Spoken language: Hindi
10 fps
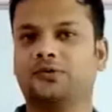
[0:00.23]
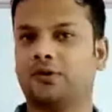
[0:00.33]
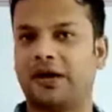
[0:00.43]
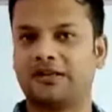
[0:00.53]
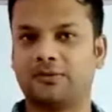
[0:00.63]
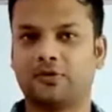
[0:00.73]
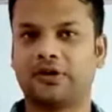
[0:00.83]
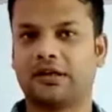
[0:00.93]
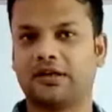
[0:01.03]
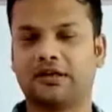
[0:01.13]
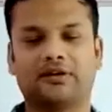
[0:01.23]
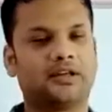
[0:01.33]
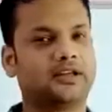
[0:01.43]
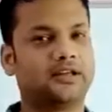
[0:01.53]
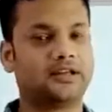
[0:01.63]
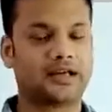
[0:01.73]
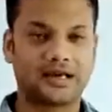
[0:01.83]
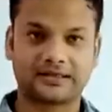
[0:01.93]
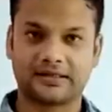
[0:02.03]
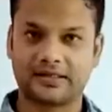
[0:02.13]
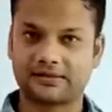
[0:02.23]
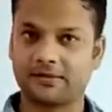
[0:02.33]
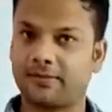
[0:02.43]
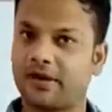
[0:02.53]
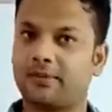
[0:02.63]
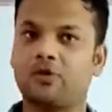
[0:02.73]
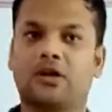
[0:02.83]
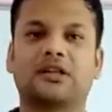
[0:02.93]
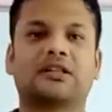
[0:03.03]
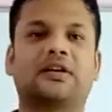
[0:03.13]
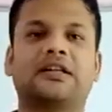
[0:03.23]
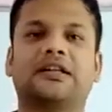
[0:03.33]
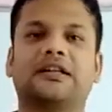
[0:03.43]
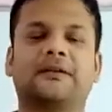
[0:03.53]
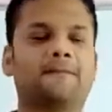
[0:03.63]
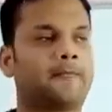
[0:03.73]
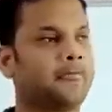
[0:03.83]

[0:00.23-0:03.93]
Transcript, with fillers: तो आज हम लोग क्या करने वाले हैं आज से क्लास में पैराबोला का सवाल करेंगे